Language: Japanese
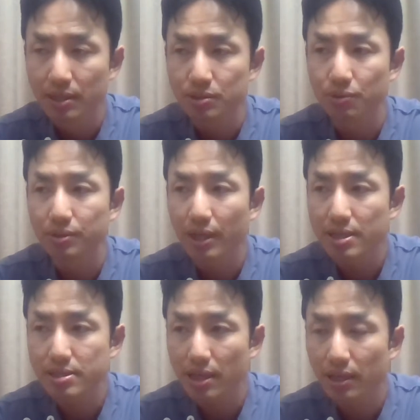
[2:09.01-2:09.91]
その第
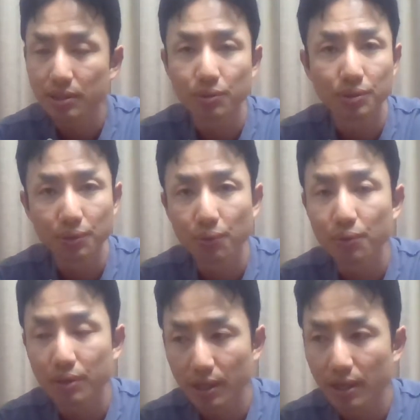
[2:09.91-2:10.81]
3位の日
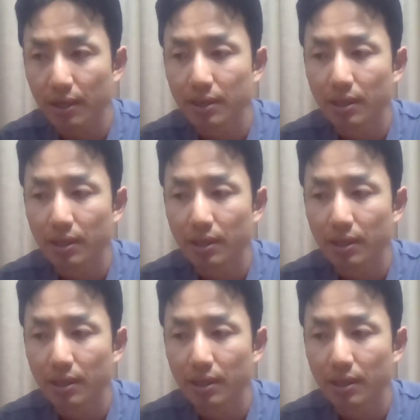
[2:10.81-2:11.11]
本が、